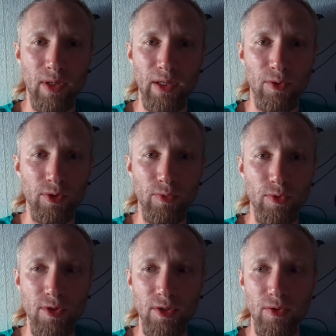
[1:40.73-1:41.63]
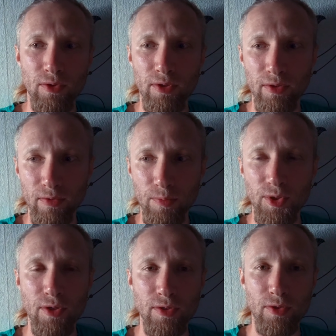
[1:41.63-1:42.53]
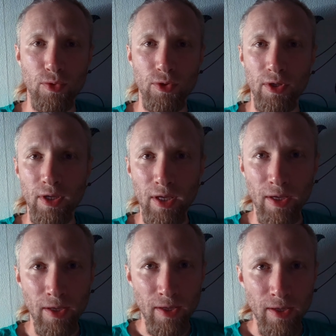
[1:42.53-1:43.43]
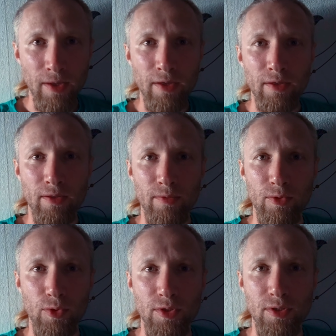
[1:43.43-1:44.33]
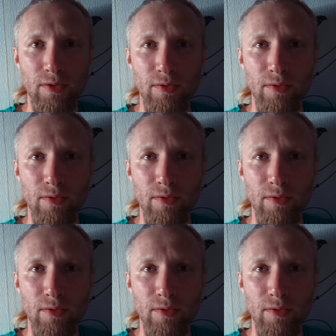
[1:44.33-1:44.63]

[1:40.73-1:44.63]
оно того не стоит, вообще не стоит. То есть,